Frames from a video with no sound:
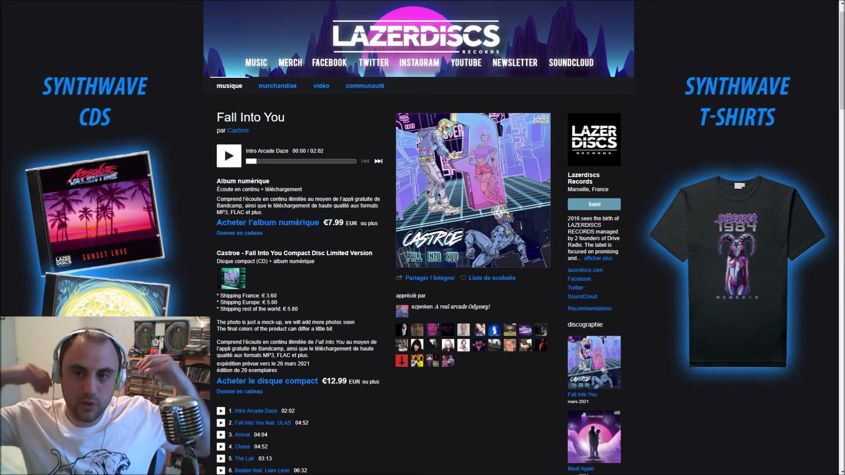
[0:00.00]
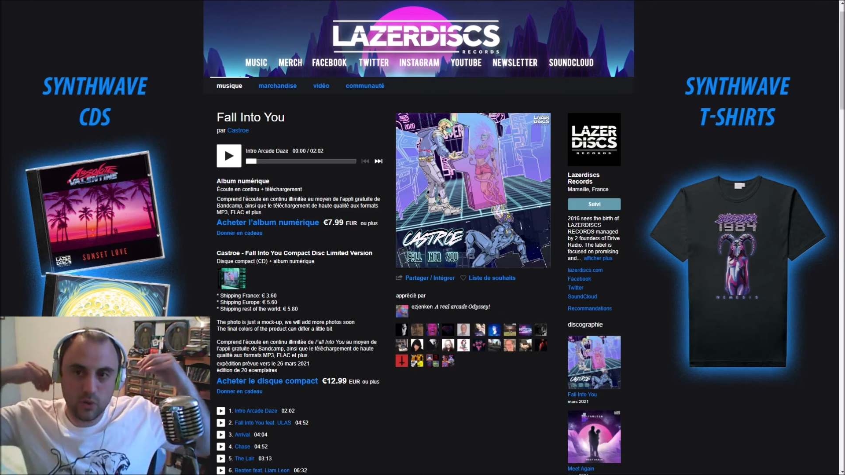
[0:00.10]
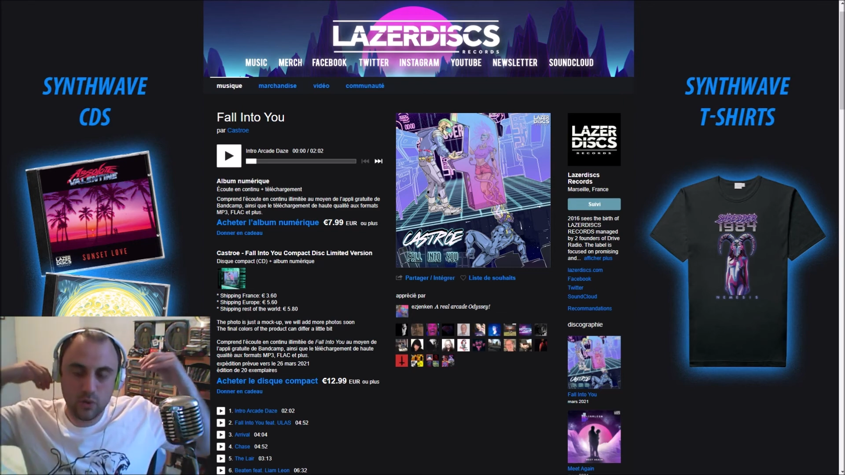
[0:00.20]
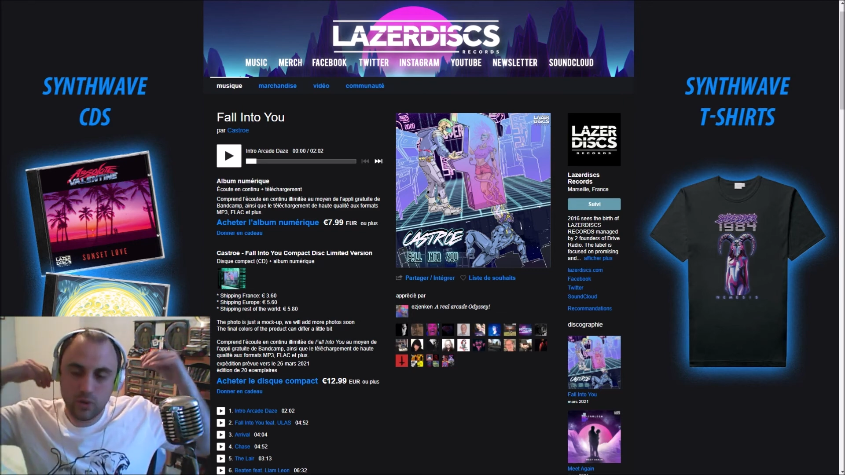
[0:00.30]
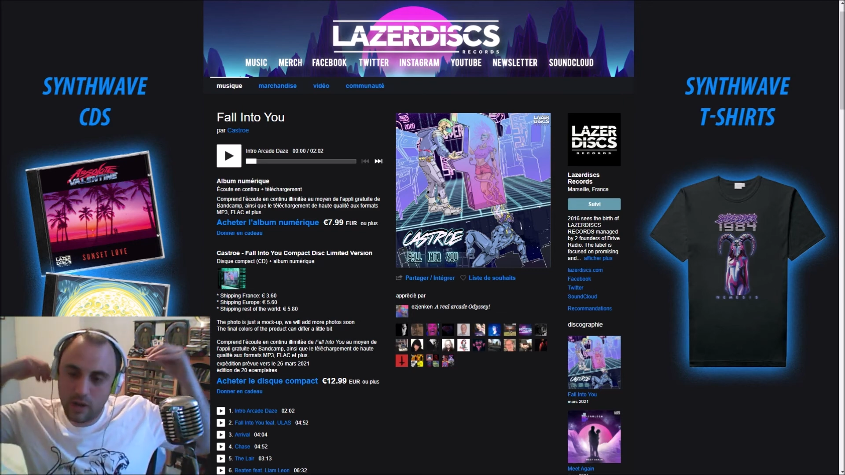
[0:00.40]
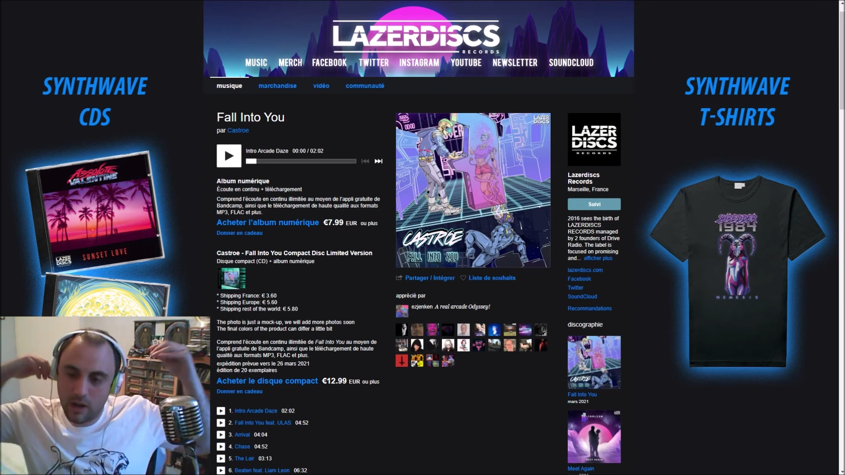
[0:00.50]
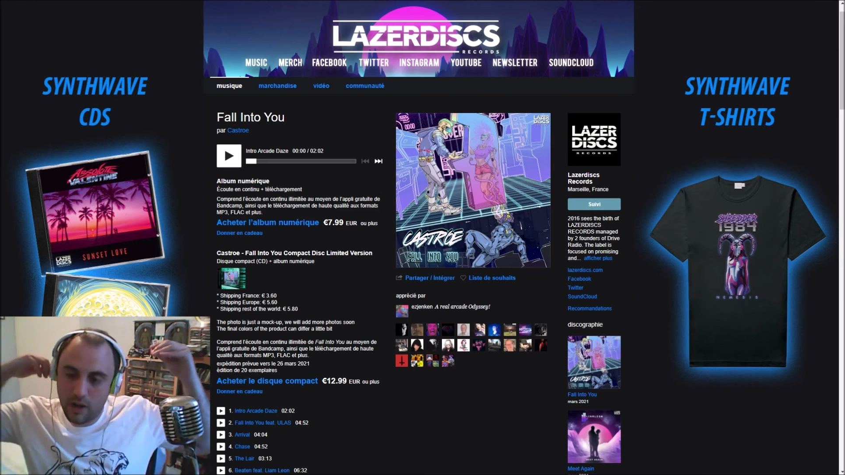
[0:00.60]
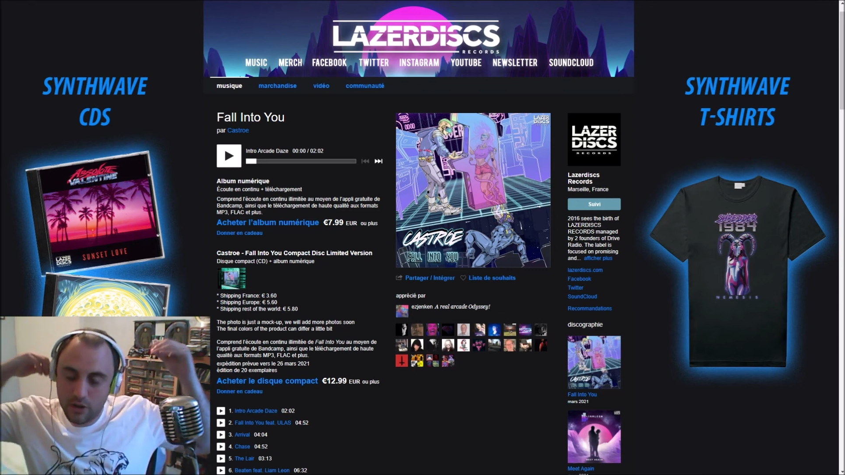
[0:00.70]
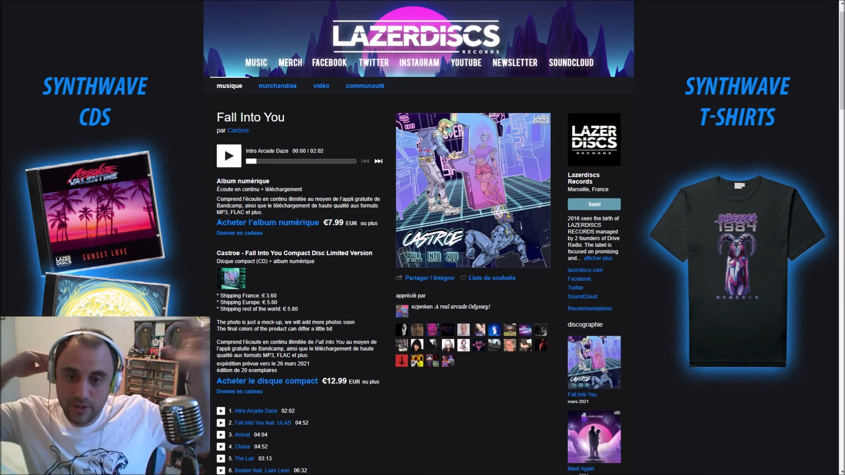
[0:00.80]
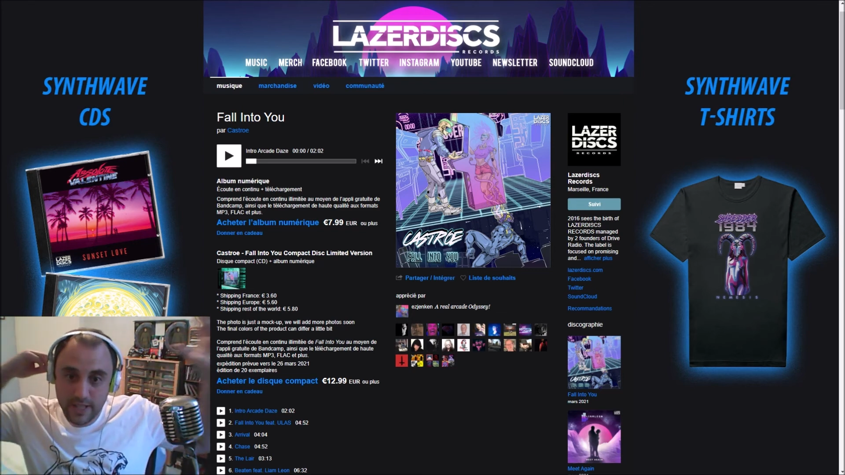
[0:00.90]
Donc, euh,
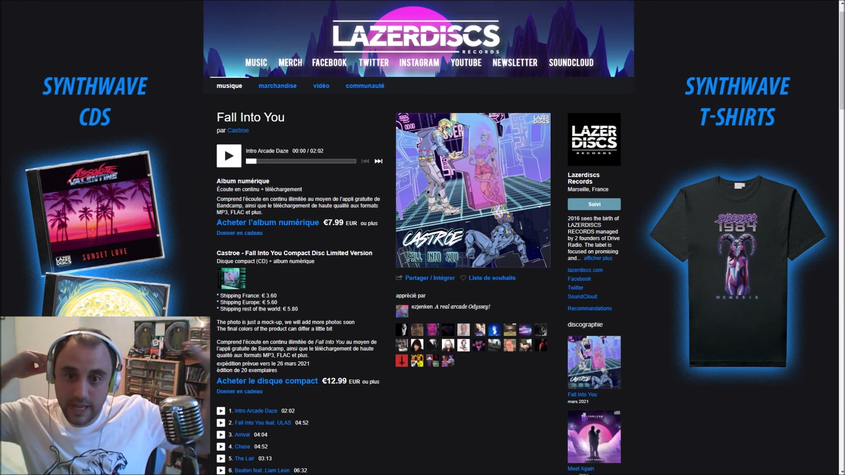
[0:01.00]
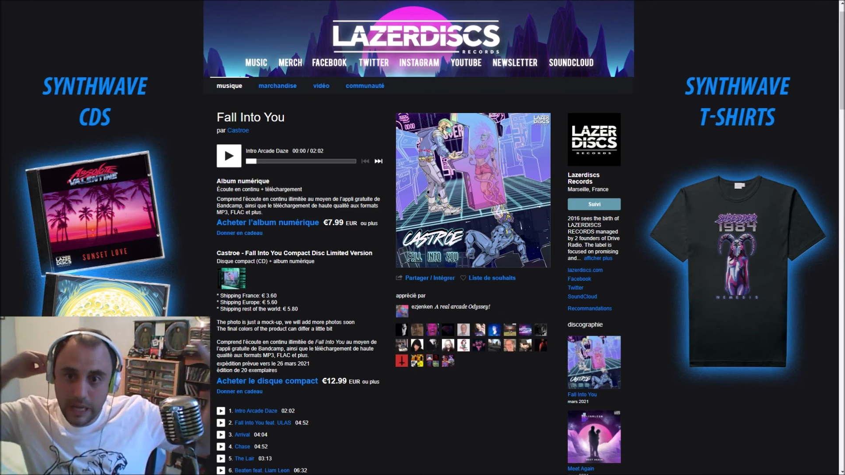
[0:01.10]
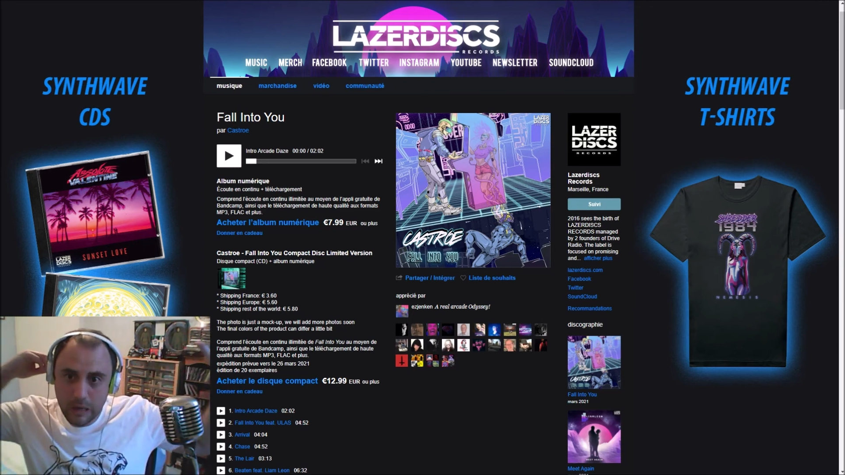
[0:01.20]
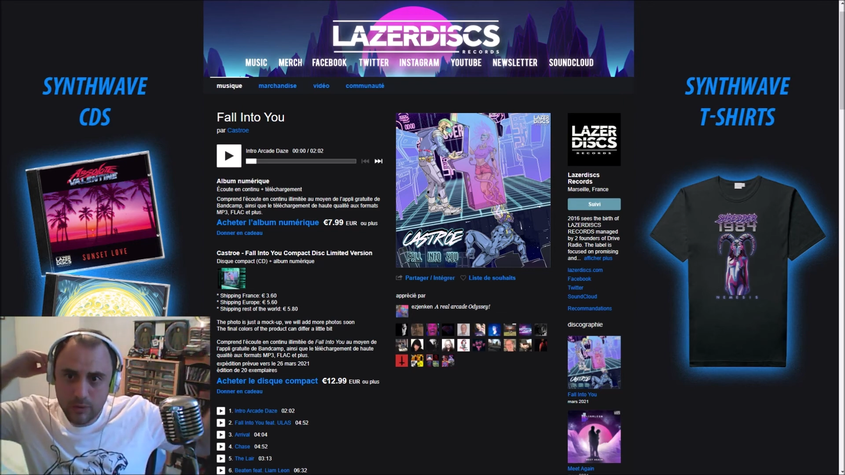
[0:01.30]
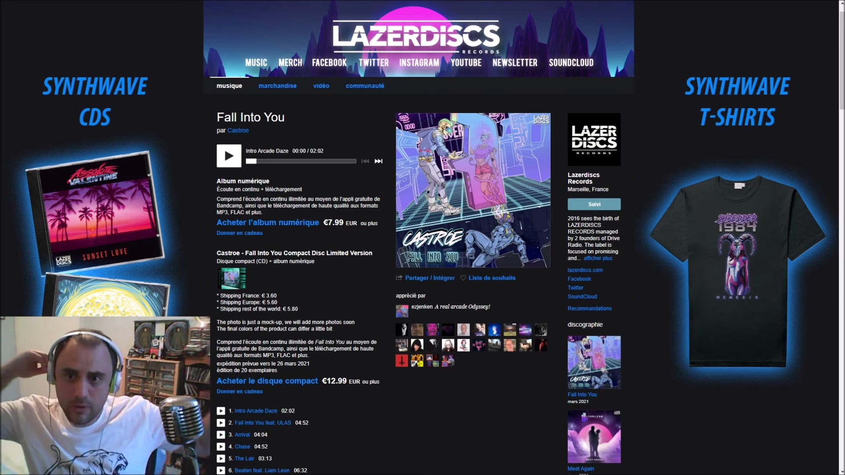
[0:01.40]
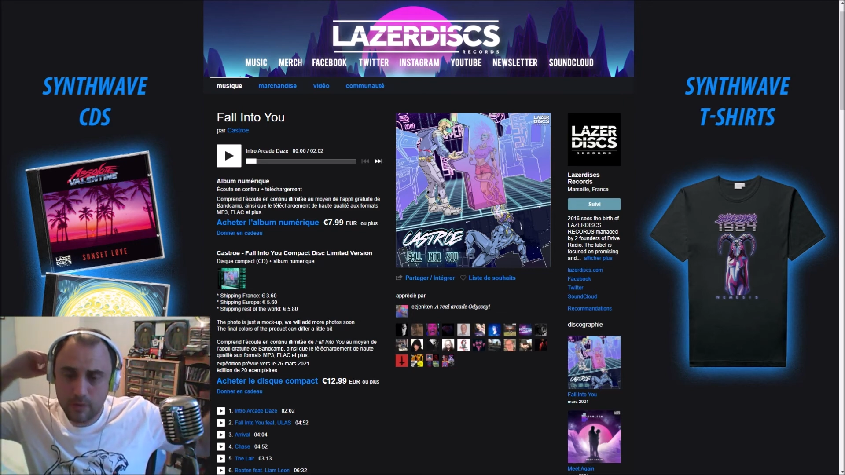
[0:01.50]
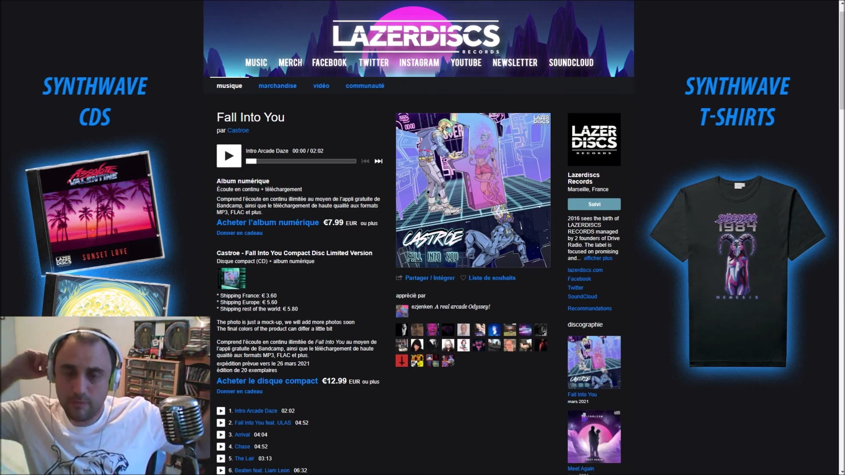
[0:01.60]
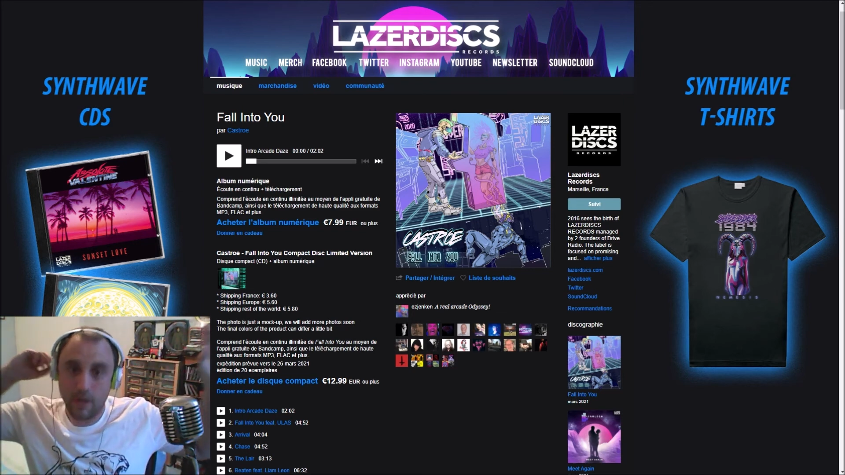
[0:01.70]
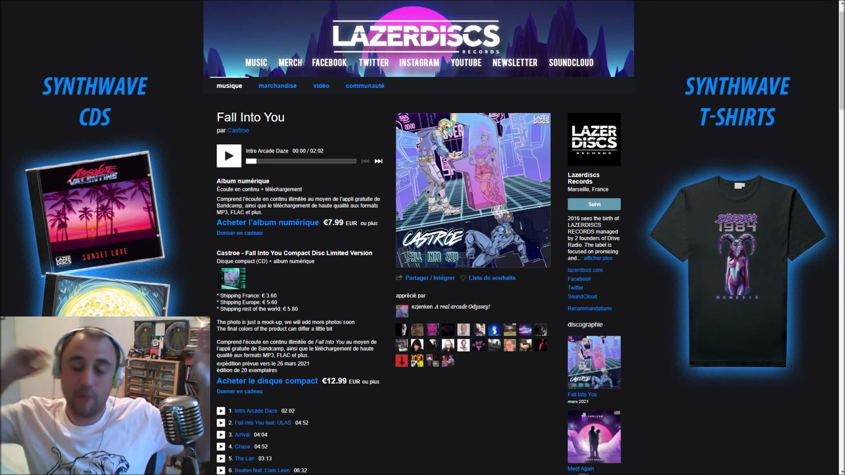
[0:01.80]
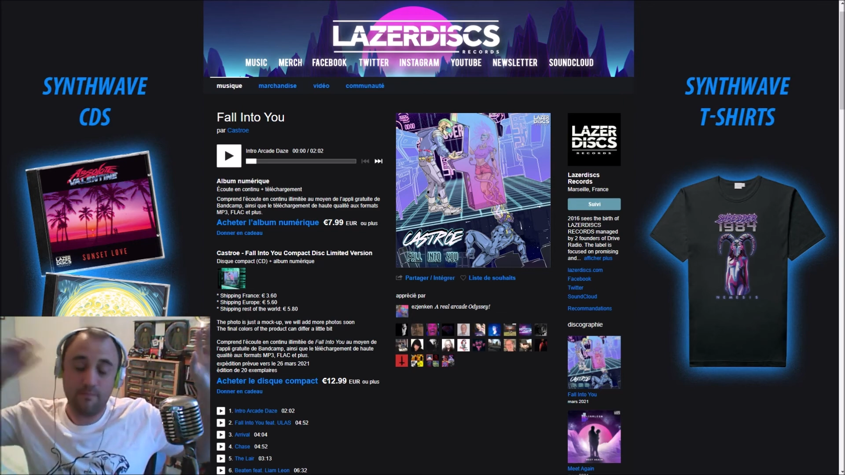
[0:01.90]
alors, je dirais entre.
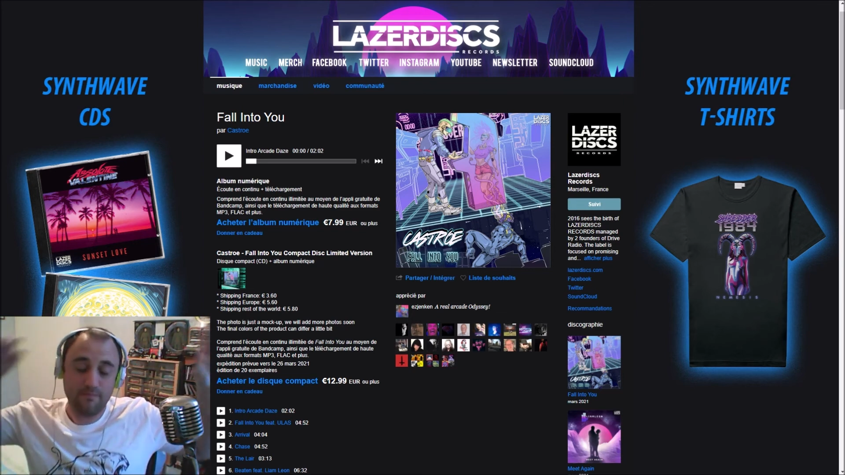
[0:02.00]
Alors,